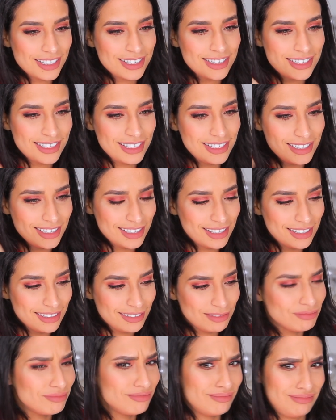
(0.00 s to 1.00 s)
ist die
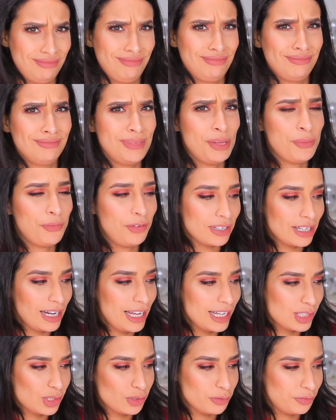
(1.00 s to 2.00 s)
im
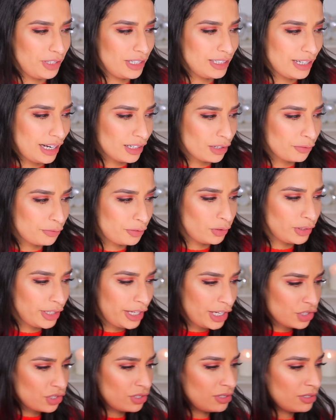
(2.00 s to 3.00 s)
Vergleich zu vielen anderen
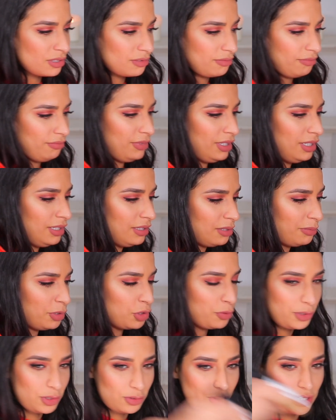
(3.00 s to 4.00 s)
Foundations, wie zum
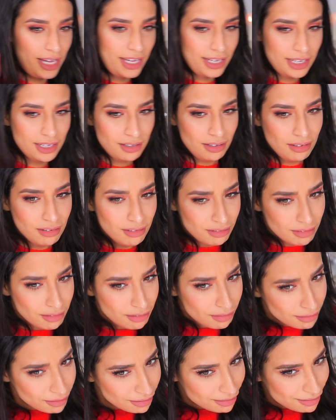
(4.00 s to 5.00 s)
Beispiel zu der hier,
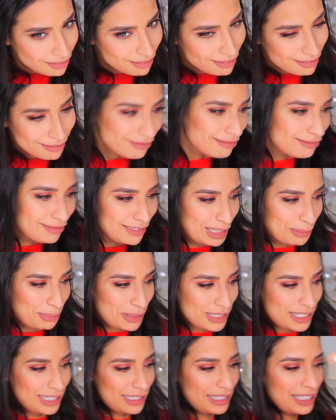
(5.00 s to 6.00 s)
da
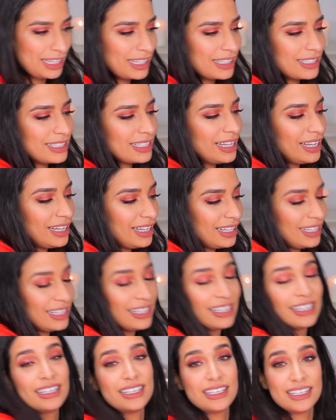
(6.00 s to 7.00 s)
passiert nichts,
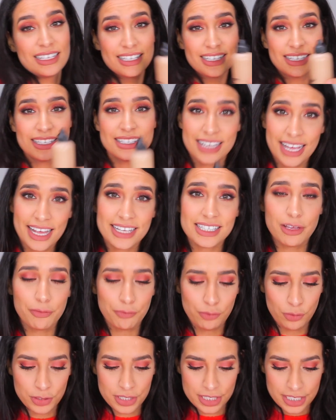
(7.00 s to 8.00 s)
sehr, sehr
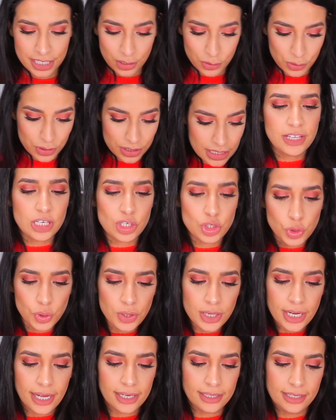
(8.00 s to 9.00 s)
flüssig. Und das Schöne
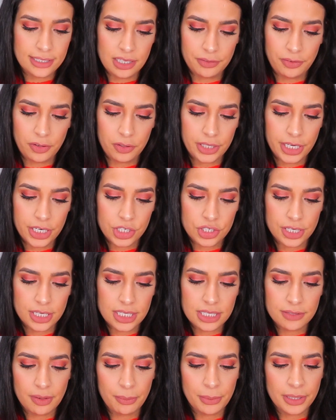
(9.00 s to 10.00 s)
an dieser Foundation
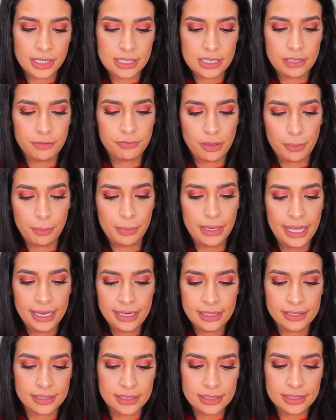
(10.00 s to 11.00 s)
ist, wenn man sie
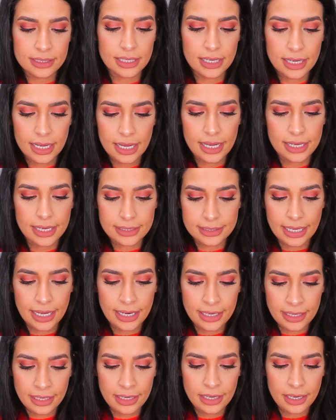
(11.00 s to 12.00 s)
verblendet,
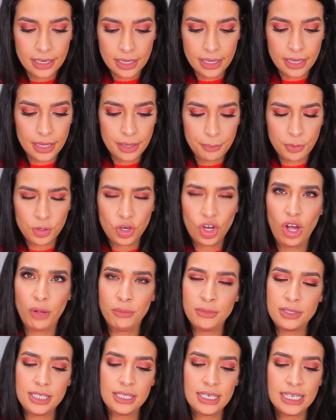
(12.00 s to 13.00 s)
dann
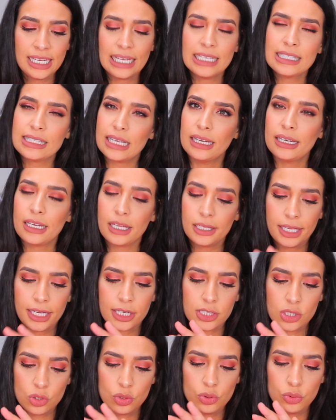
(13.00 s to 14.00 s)
bekommt sie eine ganz andere
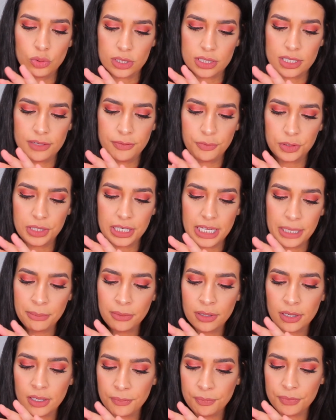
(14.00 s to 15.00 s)
Textur. Sie wird
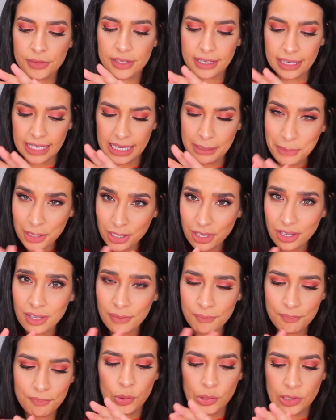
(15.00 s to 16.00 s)
immer cremiger
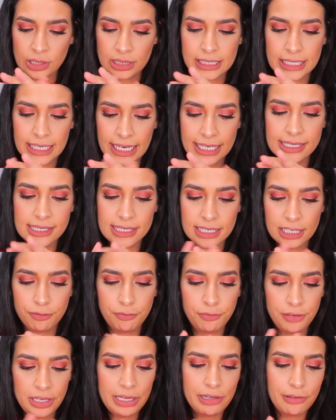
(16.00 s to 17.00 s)
und lässt sich
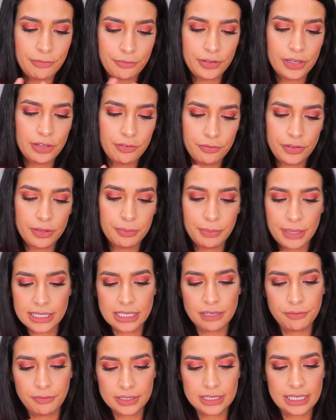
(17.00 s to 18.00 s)
viel, viel, viel
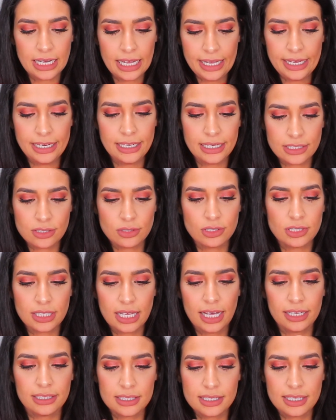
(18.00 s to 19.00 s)
besser verteilen. Also ich
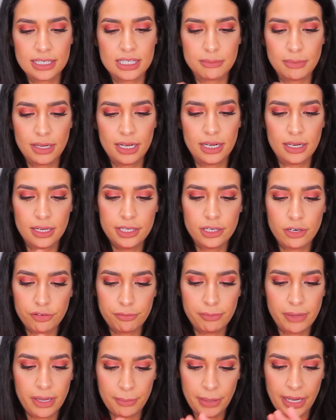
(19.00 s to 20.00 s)
trage das jetzt mal hier auf
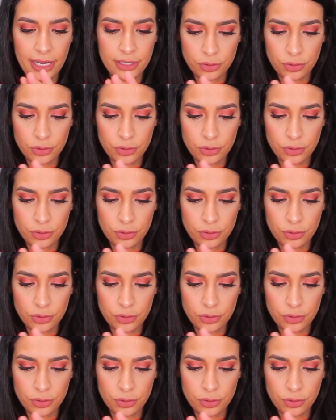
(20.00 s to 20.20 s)
meinem